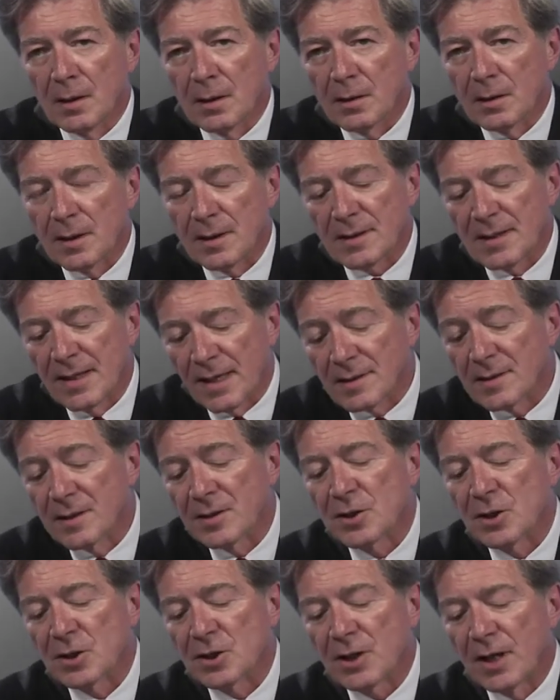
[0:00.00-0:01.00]
Das
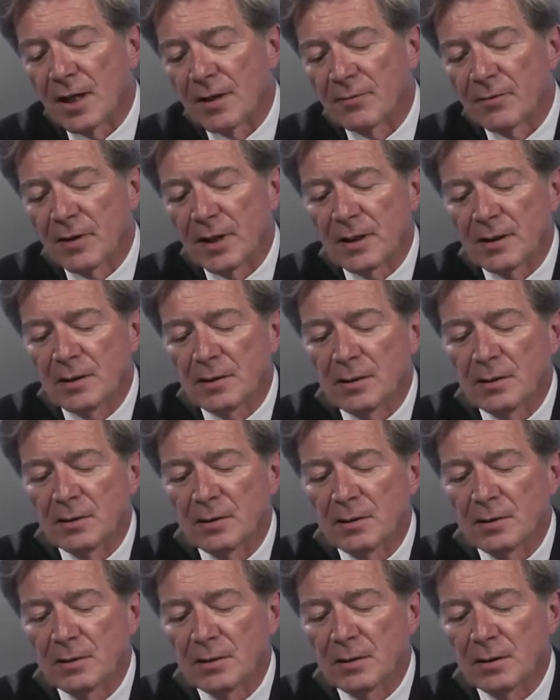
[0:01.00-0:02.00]
klassische
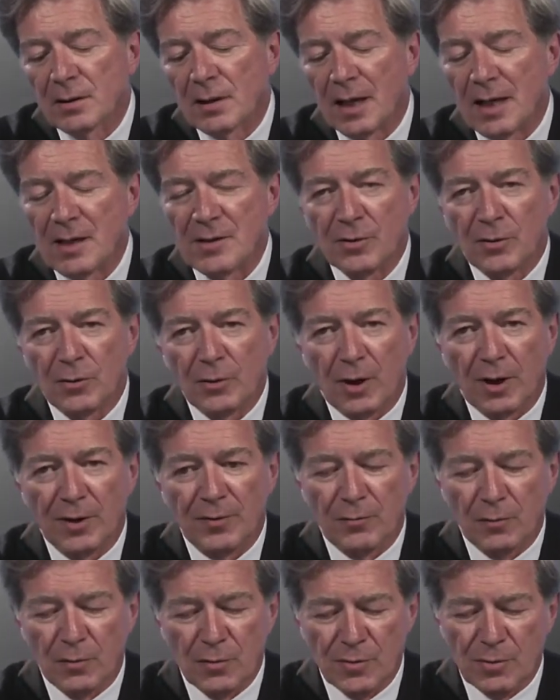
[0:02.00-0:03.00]
Strafrecht, also
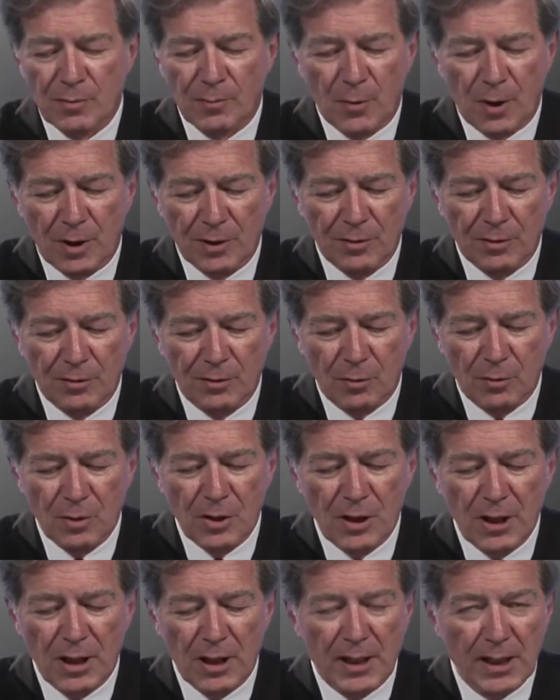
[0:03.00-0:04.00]
dort, wo es um Mord und
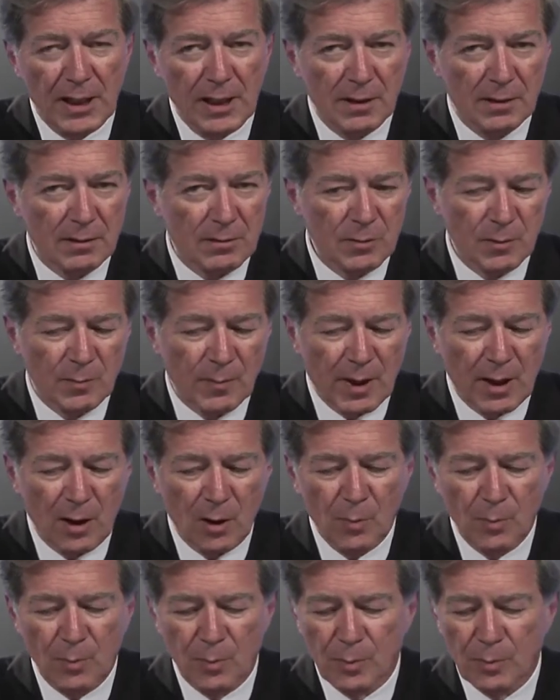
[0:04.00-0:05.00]
Totschlag geht, um
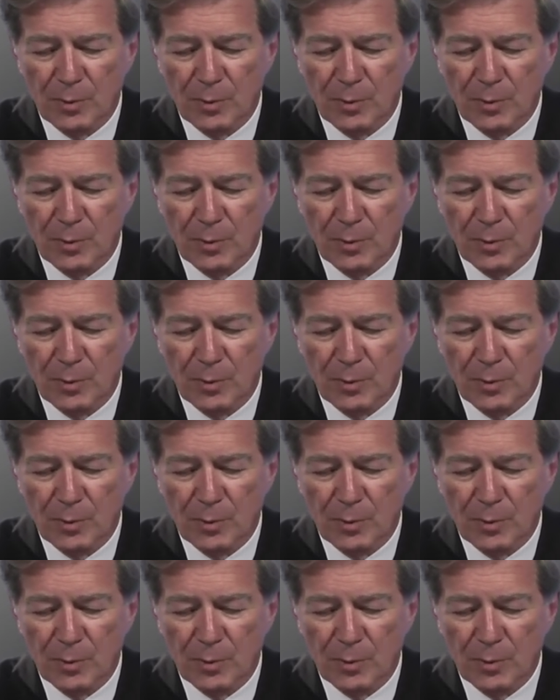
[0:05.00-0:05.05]
Raub,